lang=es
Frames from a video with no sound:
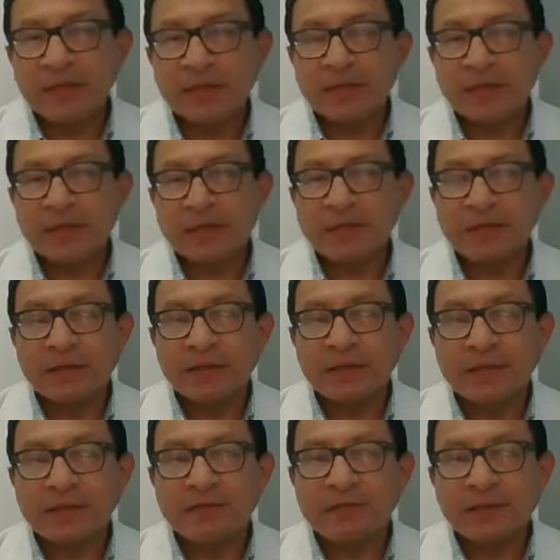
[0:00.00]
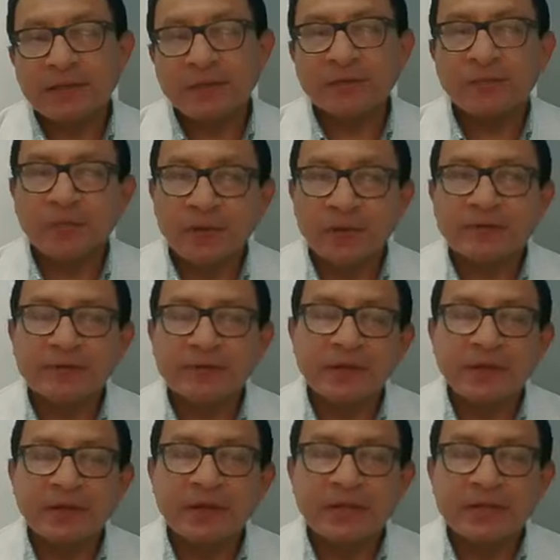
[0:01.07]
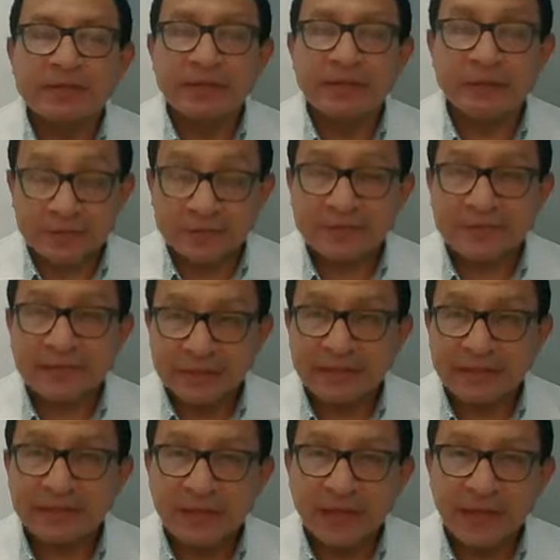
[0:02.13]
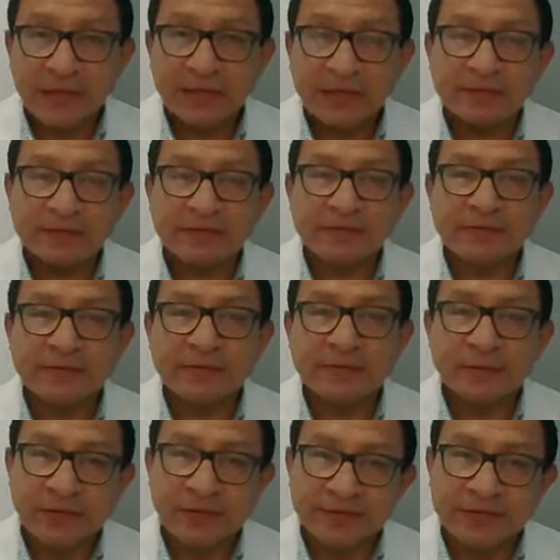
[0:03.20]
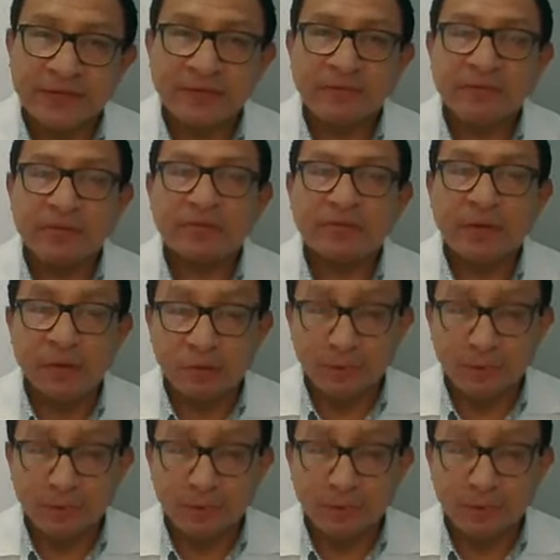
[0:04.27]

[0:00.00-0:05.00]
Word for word: y eh, estamos pues realizando esas actividades, como decíamos,